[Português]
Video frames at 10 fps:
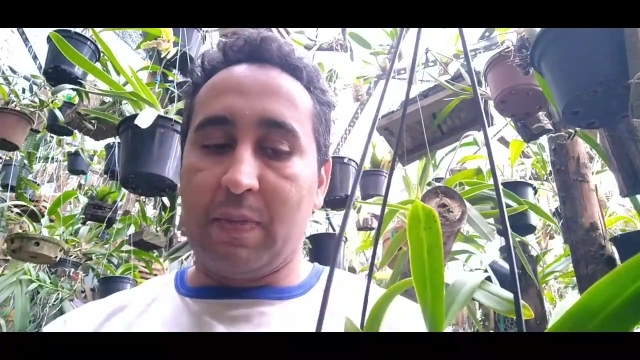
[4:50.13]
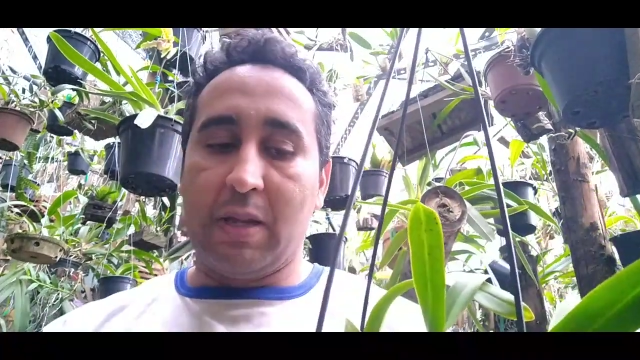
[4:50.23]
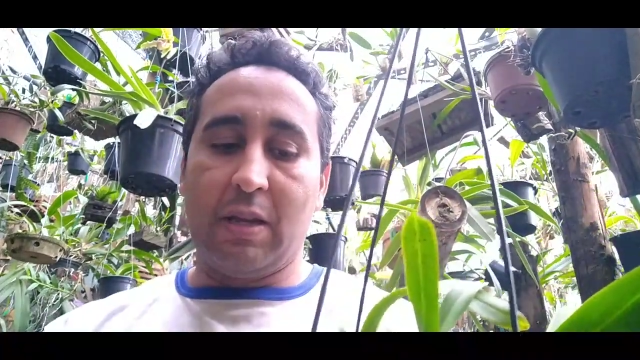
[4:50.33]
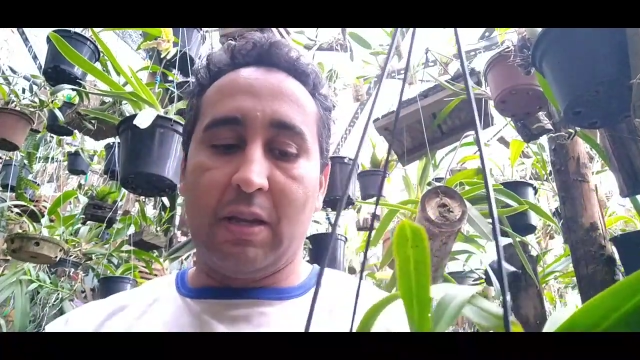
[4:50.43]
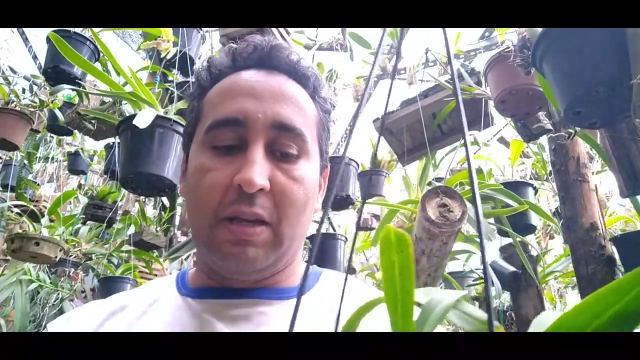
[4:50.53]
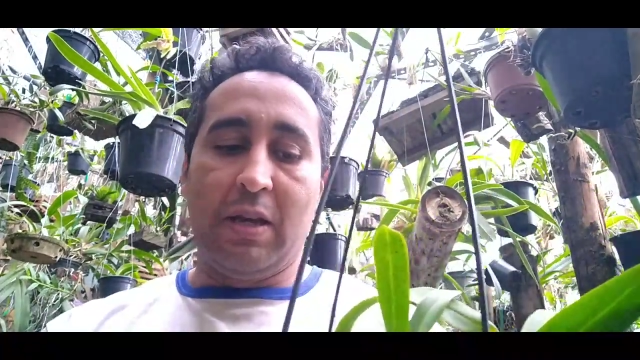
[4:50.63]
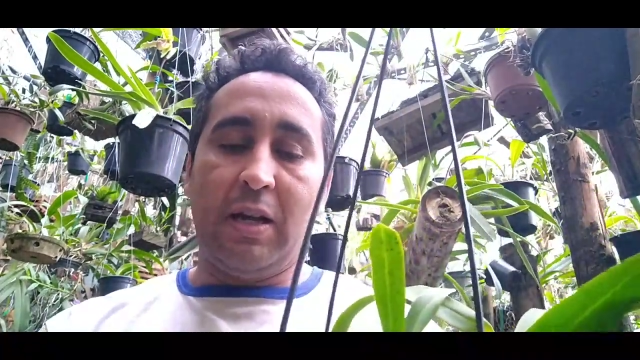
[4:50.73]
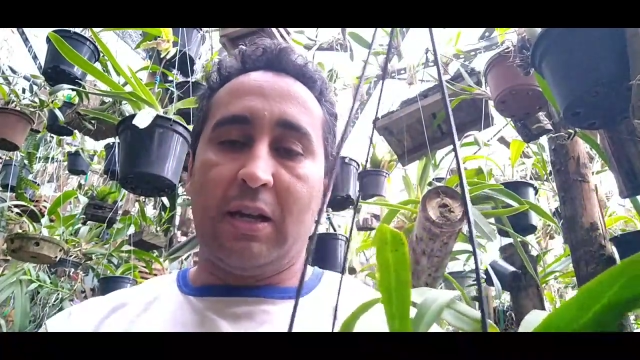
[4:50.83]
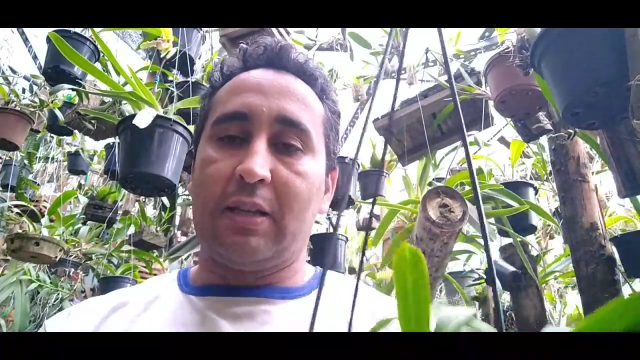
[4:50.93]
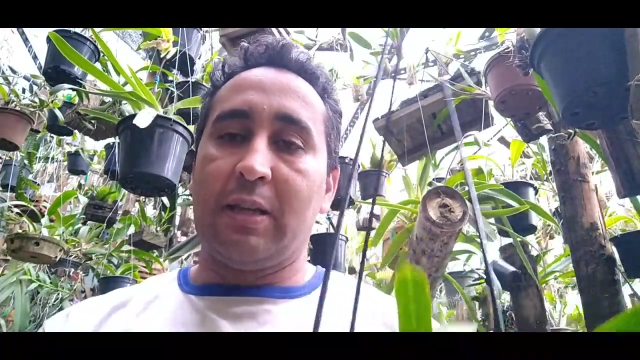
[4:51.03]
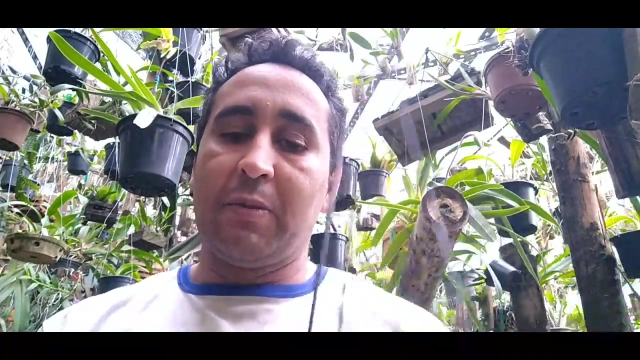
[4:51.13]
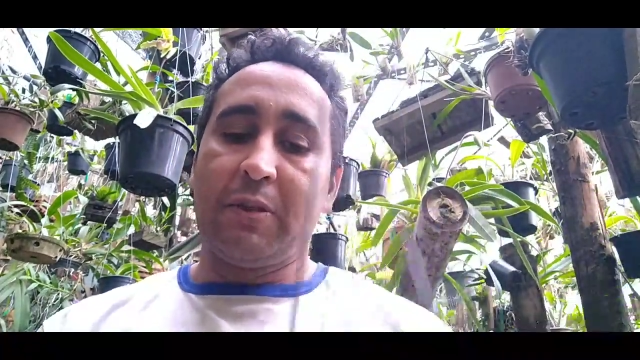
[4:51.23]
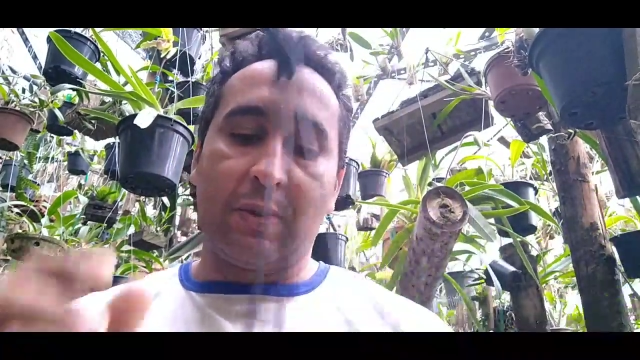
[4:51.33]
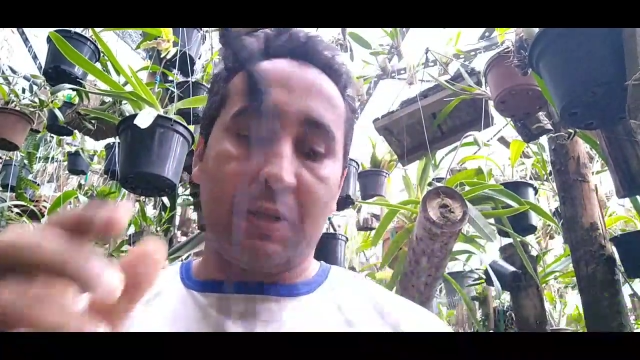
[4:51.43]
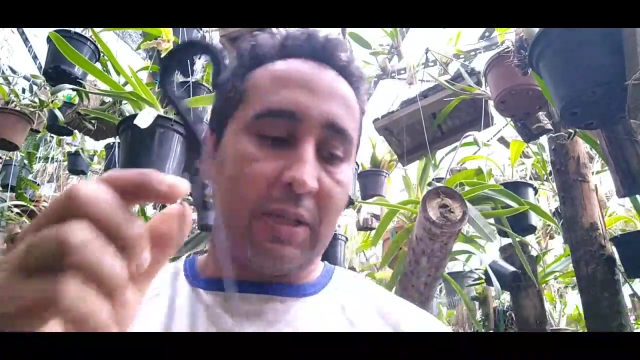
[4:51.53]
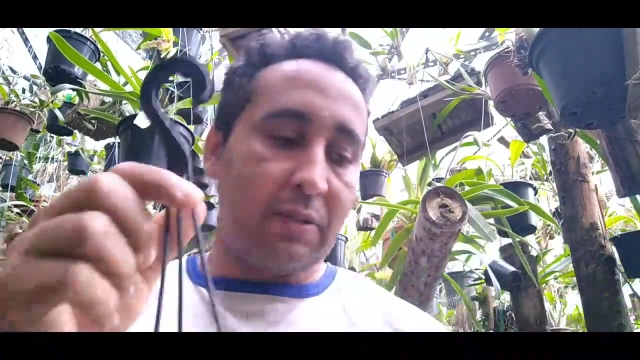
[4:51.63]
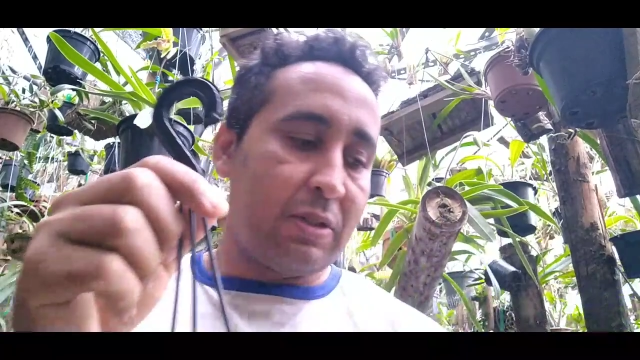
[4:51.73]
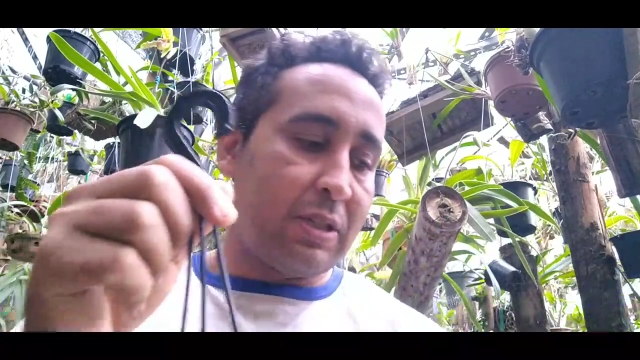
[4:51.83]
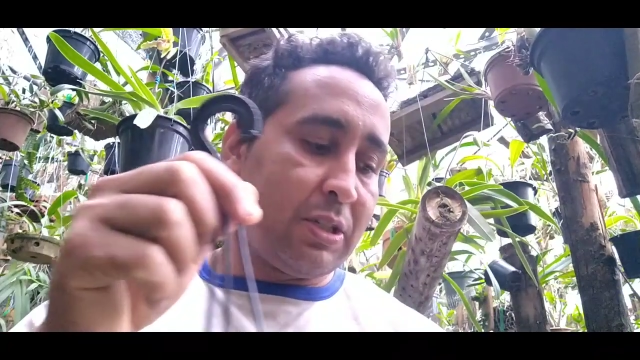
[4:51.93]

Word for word: né? Até mesmo que está no